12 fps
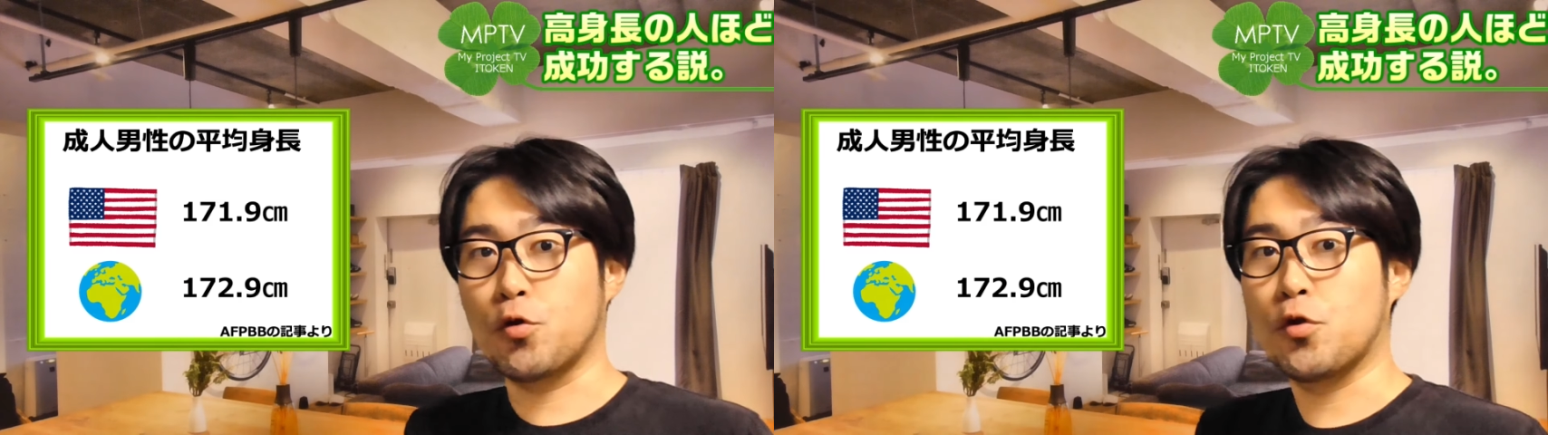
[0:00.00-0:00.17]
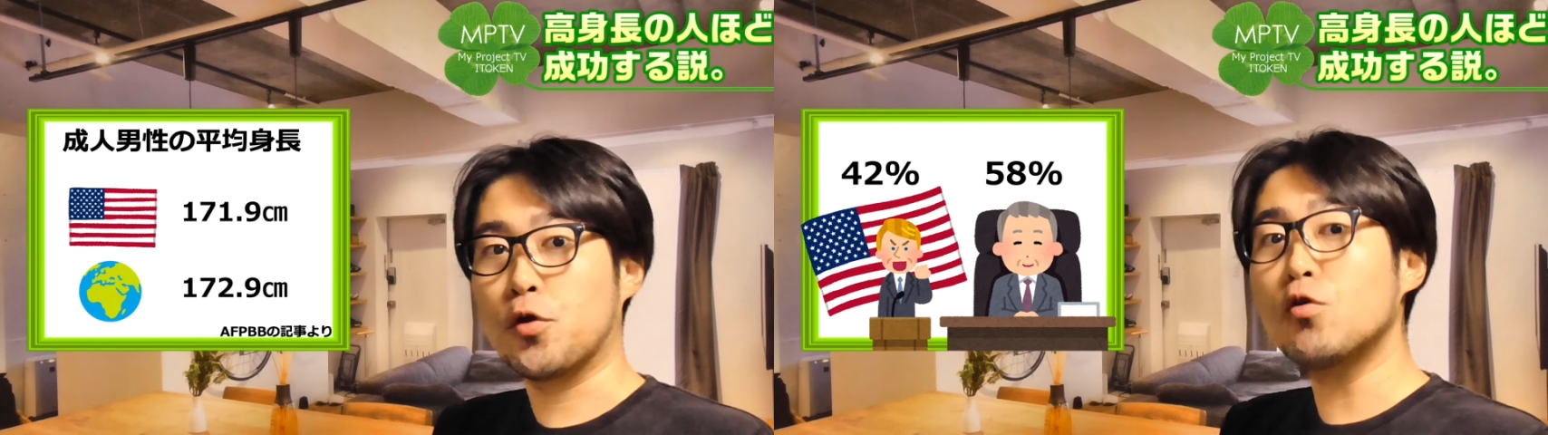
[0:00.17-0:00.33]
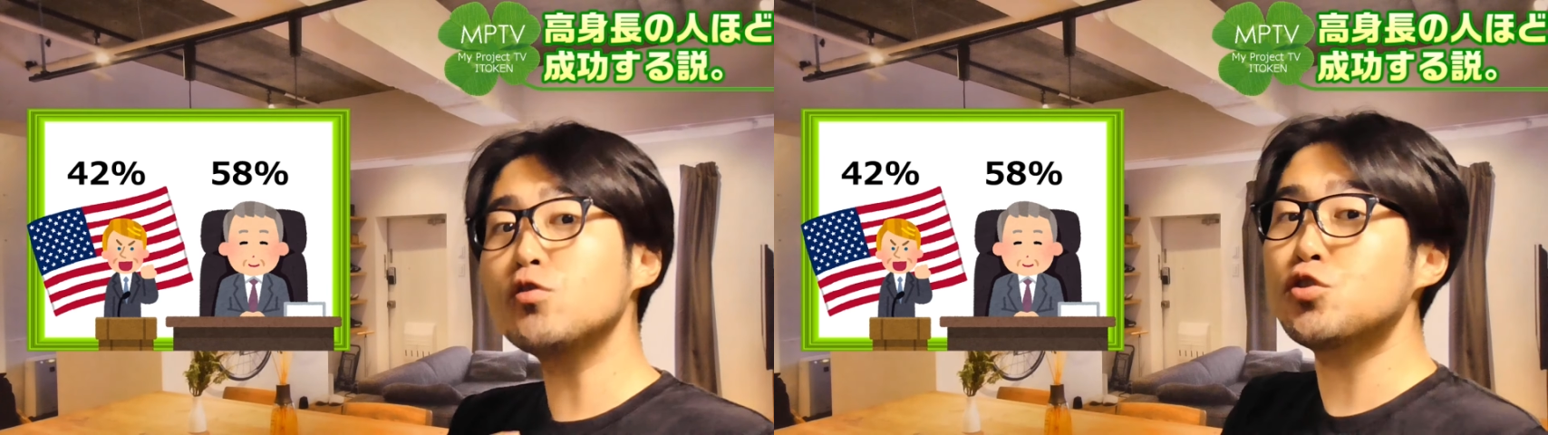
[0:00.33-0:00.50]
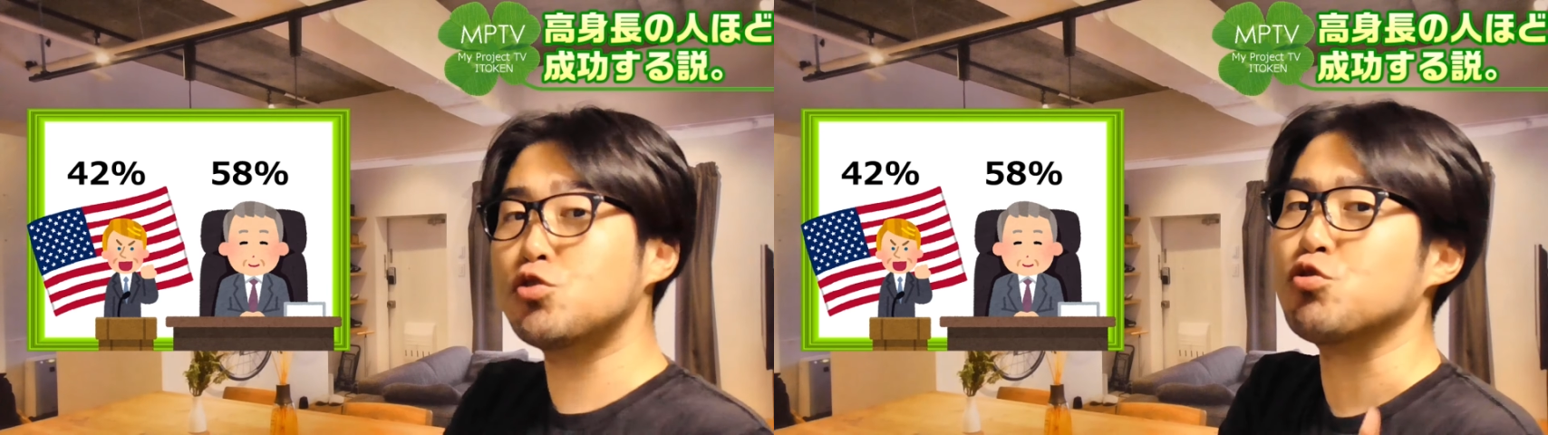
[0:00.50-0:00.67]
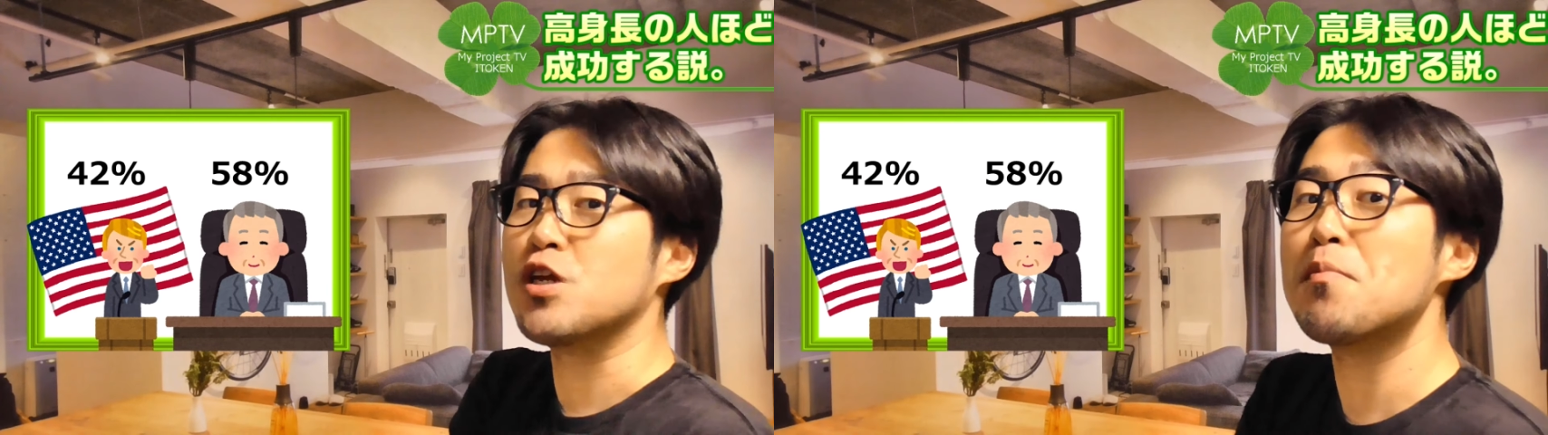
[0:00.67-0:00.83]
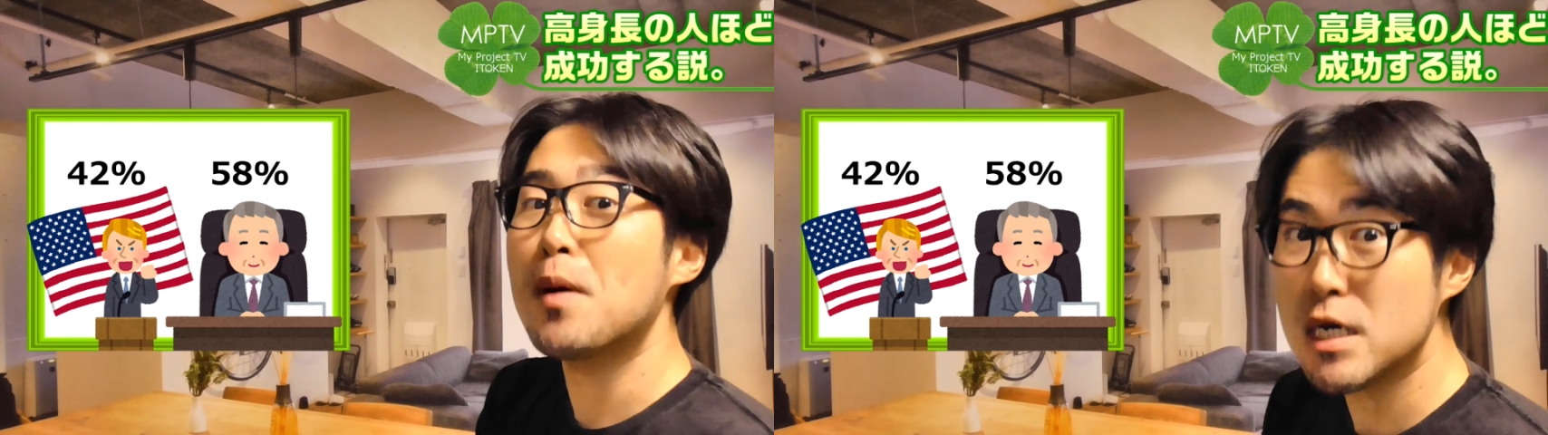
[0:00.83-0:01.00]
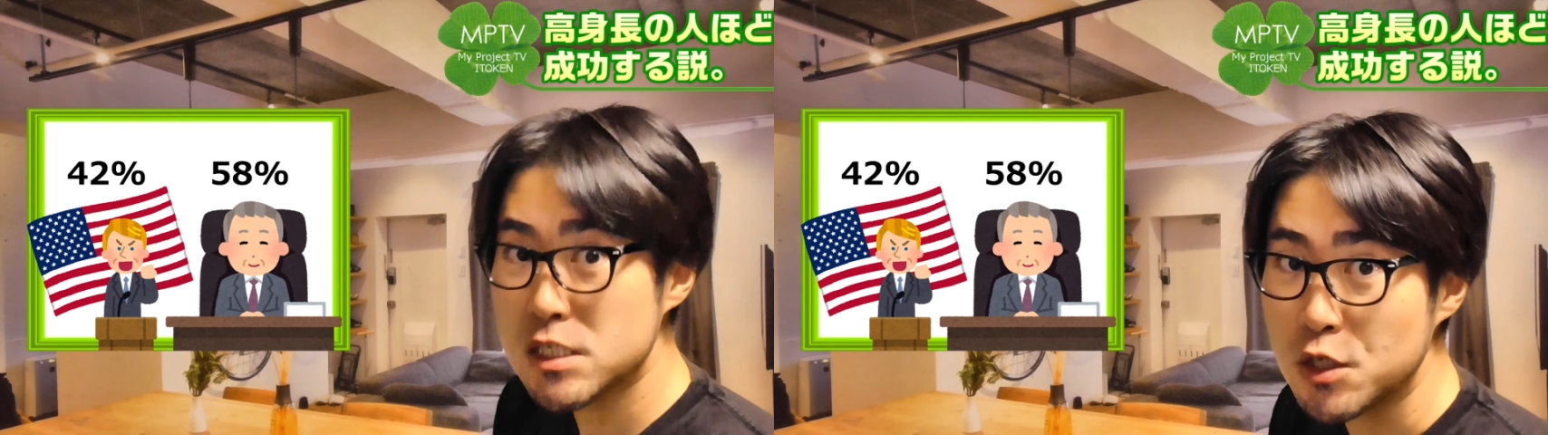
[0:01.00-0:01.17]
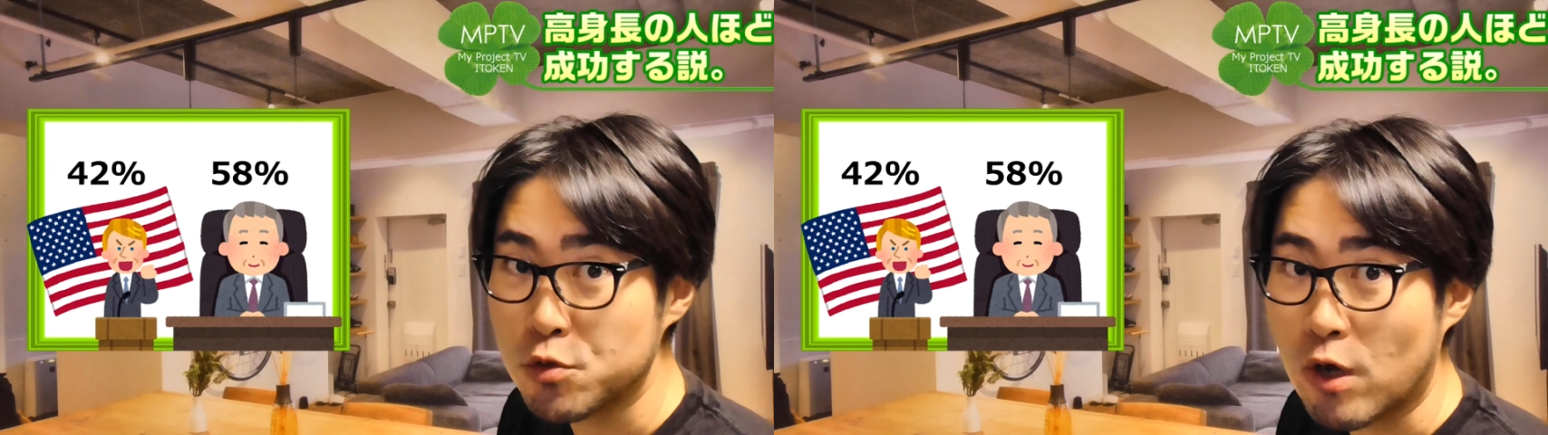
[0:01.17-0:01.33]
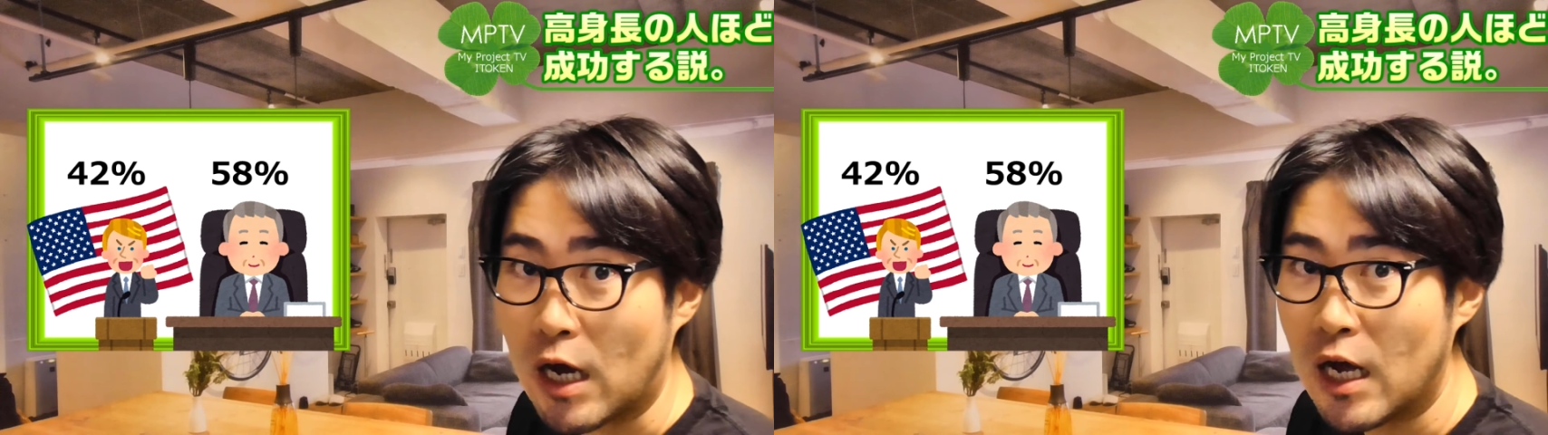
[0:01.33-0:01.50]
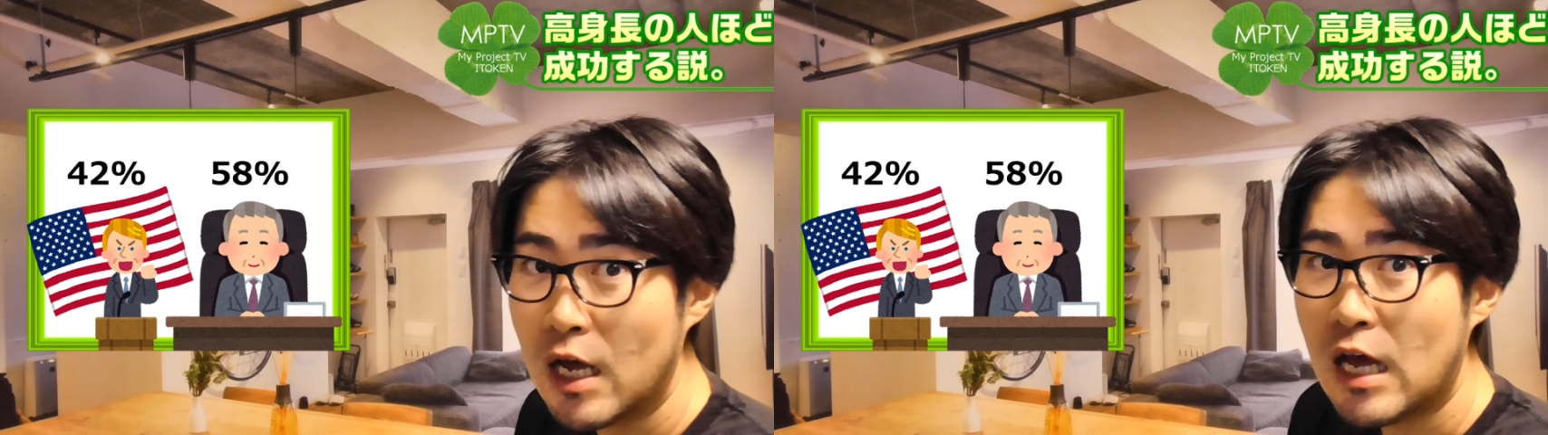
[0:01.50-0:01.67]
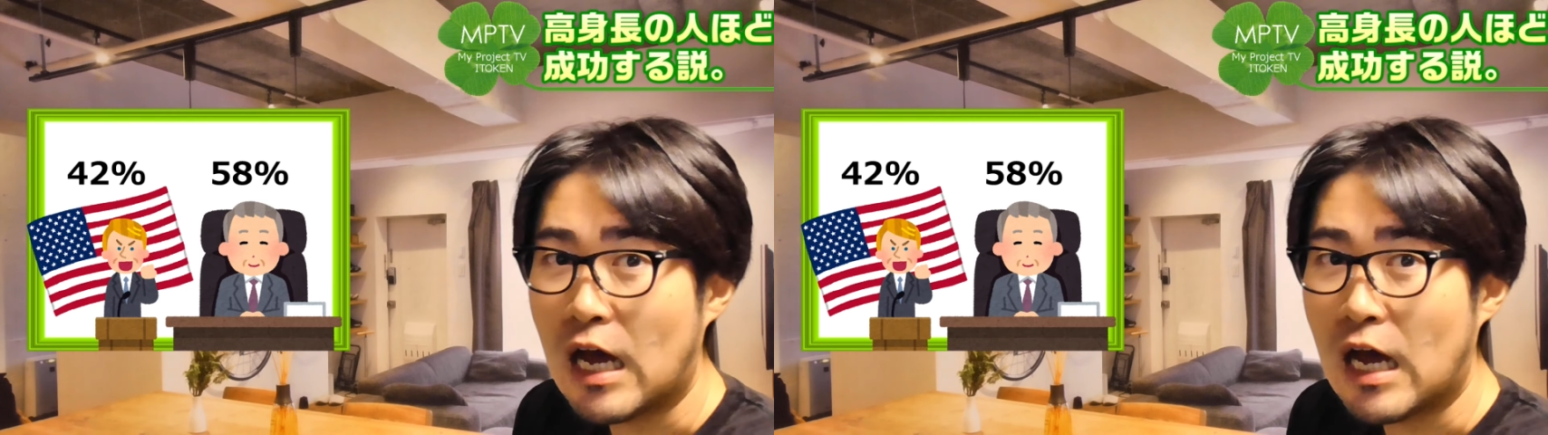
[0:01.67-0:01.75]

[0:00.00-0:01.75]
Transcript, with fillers: 領の 42% が